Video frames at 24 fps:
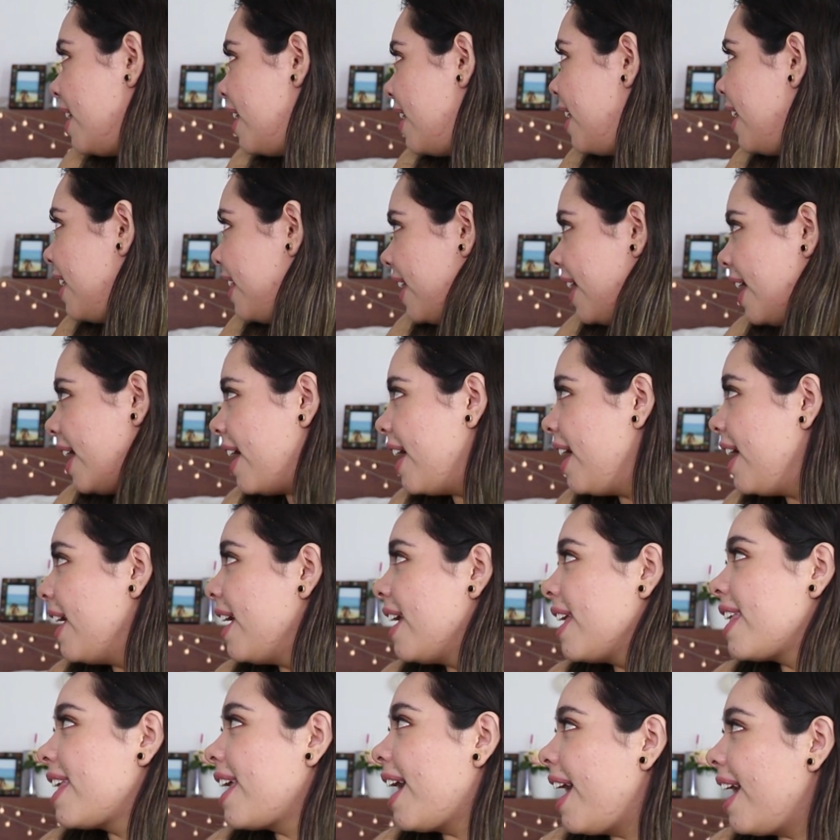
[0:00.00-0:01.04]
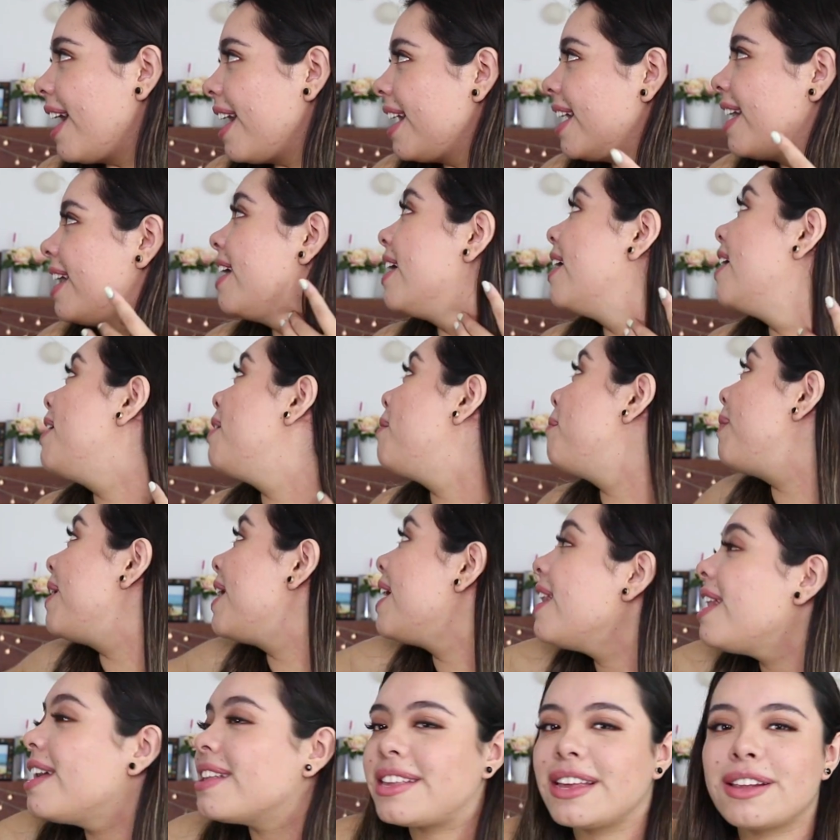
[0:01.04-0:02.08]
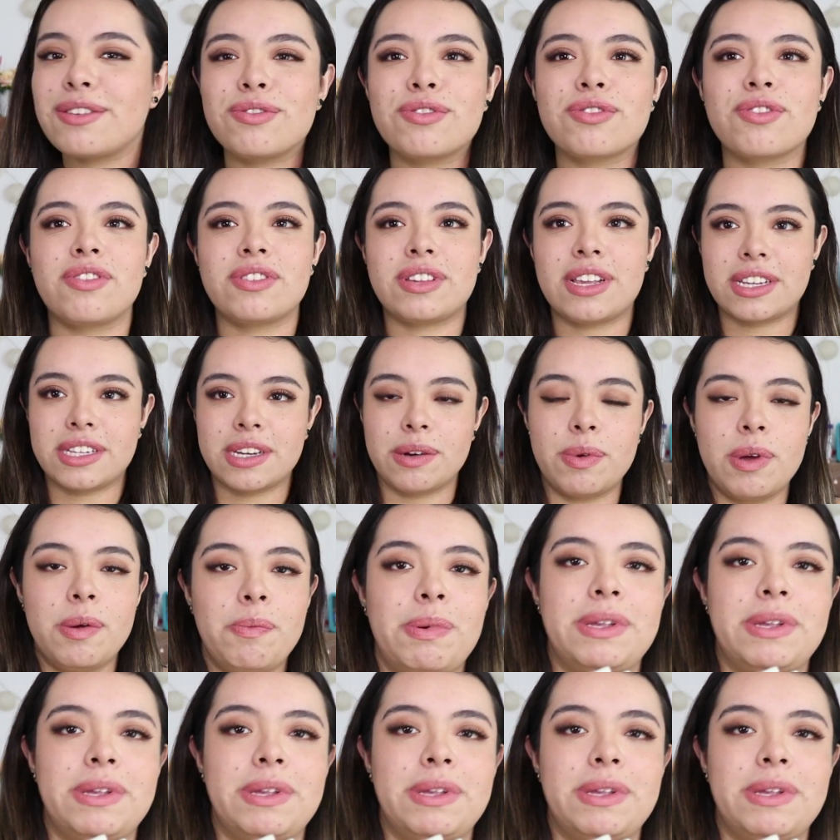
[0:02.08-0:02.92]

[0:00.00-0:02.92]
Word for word: Neta. Ya. Vayan a hacer sus cosas. Yo voy a